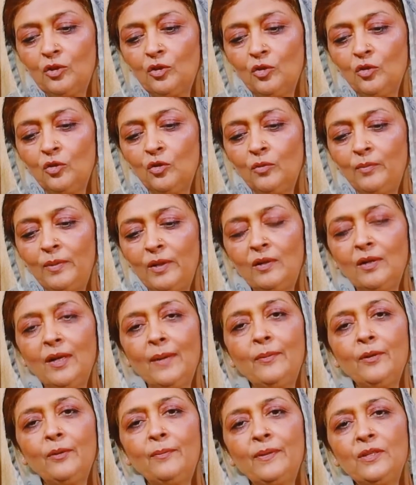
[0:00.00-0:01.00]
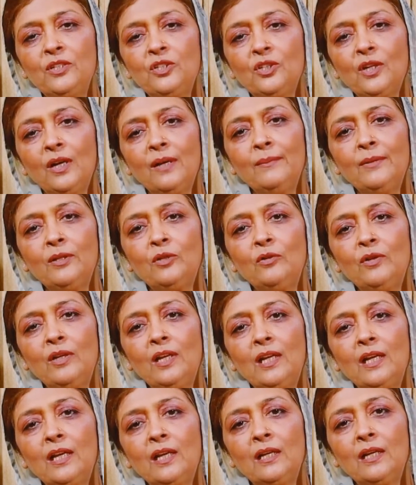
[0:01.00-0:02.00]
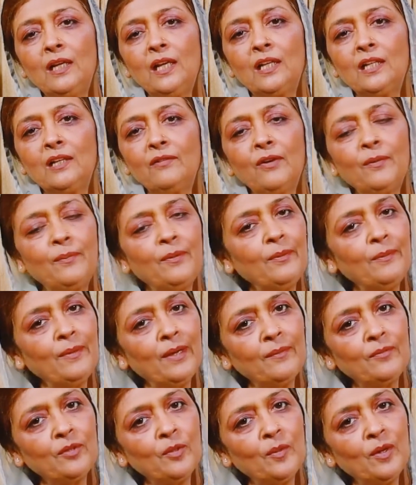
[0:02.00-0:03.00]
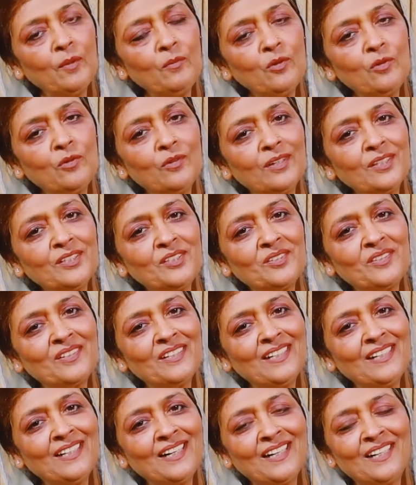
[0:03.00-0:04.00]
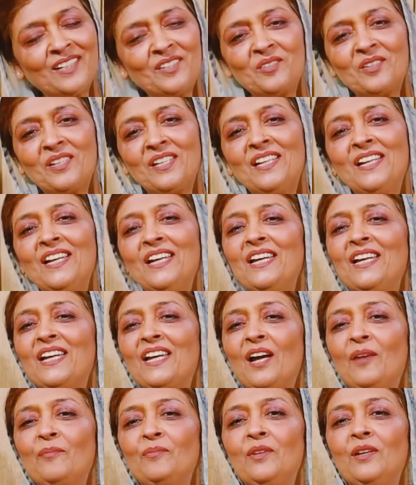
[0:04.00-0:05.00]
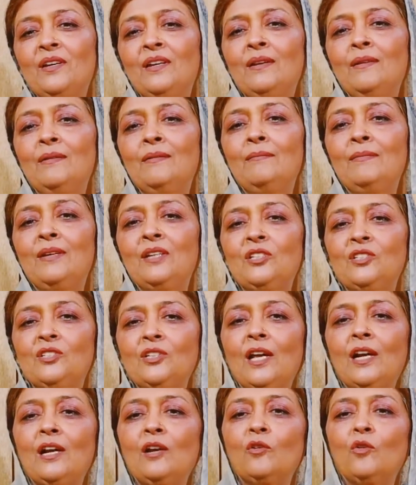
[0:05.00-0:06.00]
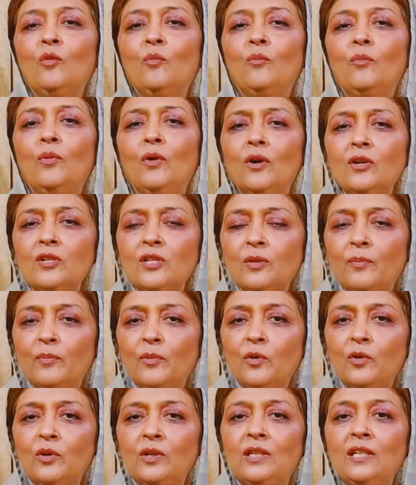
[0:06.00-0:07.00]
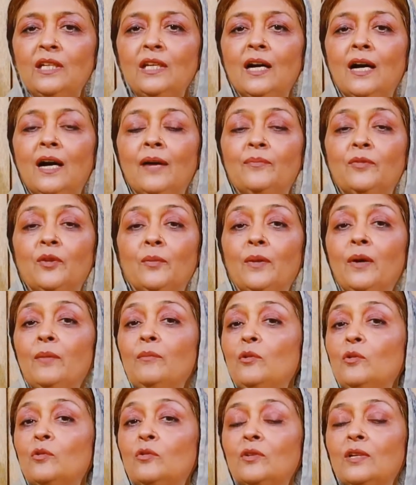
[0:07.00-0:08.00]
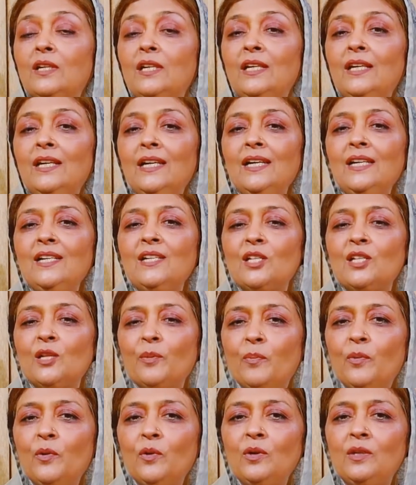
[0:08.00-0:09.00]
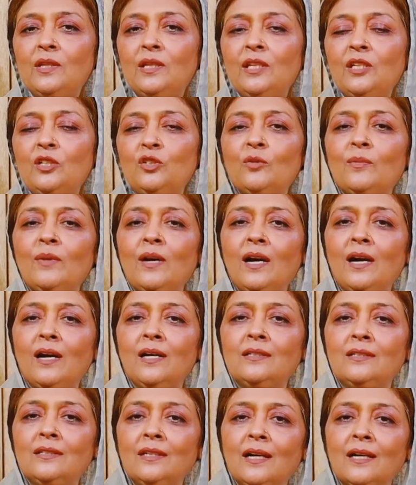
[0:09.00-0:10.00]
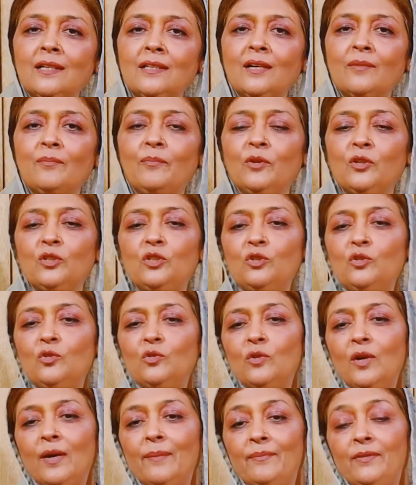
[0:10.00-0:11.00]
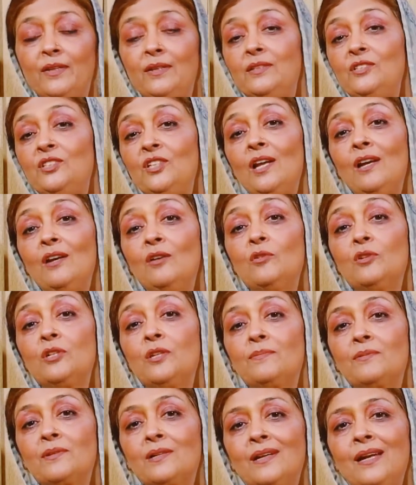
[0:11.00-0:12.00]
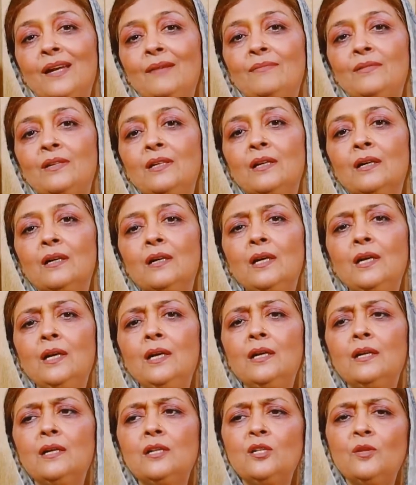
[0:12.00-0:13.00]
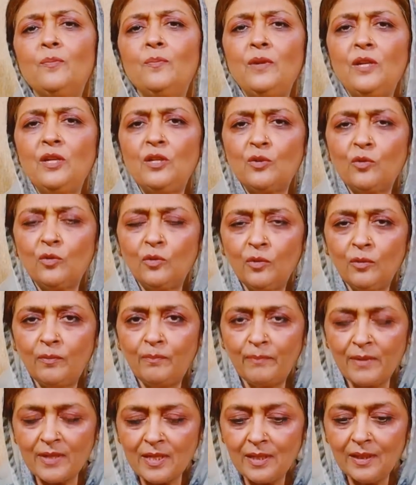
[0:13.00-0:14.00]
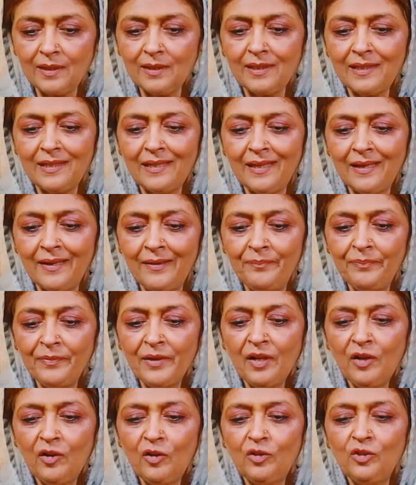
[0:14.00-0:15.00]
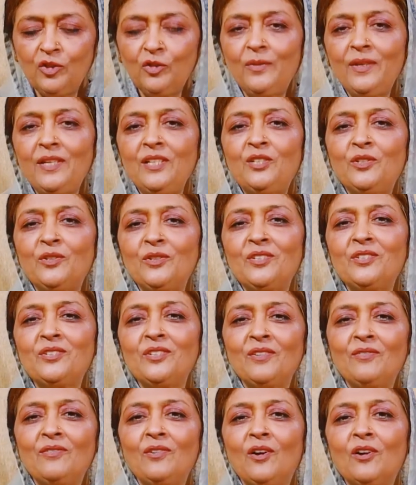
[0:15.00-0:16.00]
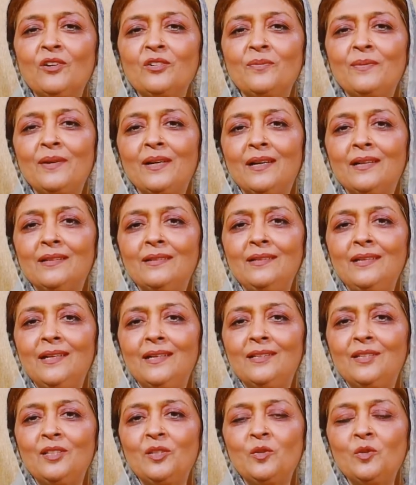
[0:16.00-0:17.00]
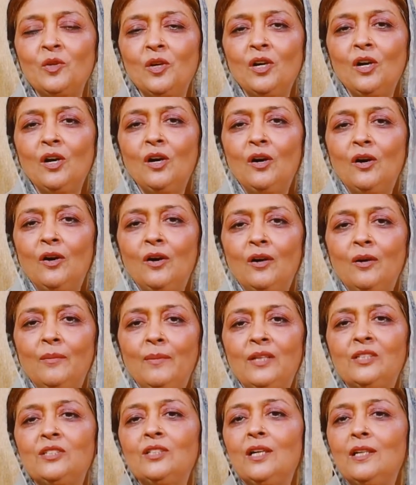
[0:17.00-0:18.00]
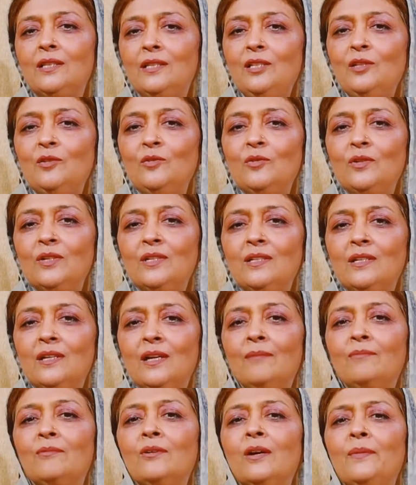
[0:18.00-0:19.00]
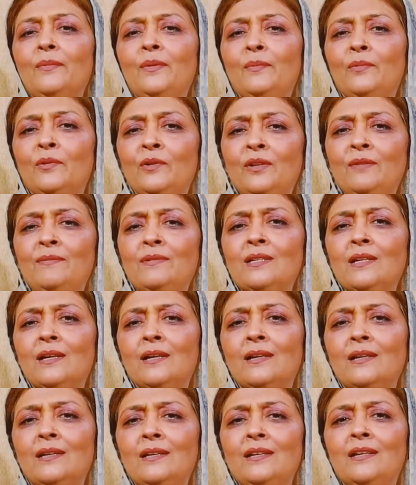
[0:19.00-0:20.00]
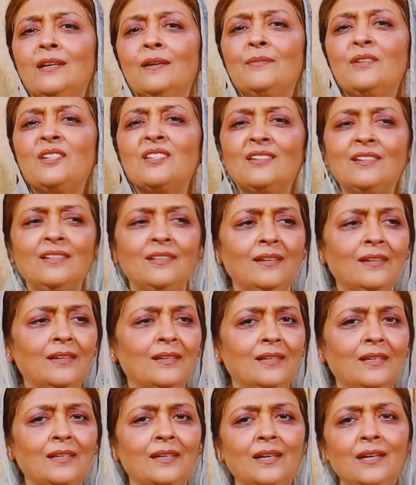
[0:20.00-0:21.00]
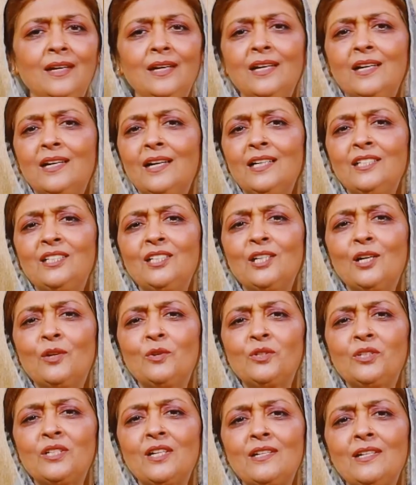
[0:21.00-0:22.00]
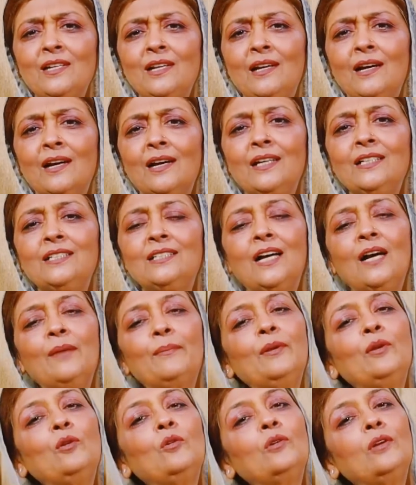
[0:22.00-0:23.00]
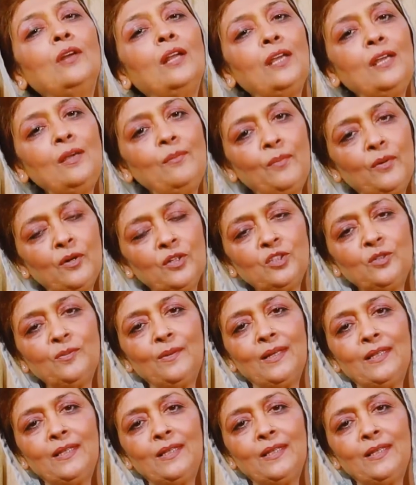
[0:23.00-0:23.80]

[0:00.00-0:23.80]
तो बिल्कुल आप लोग परेशान मत हुई लेकिन एक दफ़ा फिर मैं आप तमाम लोगों का शुक्रिया अदा करूँगी कि आपने मेरे चैनल को बहुत सपोर्ट दी आप तमाम लोगों की सपोर्ट थी जो मैं आज यहाँ तक पहुँची हूँ आपने चैनल को सब्सक्राइब किया रेसिपीज़ को पसंद किया और जो मैं ये छोटे छोटे ब्लॉग्स बनाती रहती हूँ और मैं चाहती हूँ कि अगर आपको कभी बोरी बाज़ार की कभी सदर की कराची के कुछ ऐसे इलाके हैं जहाँ पर लोग नहीं पहुँच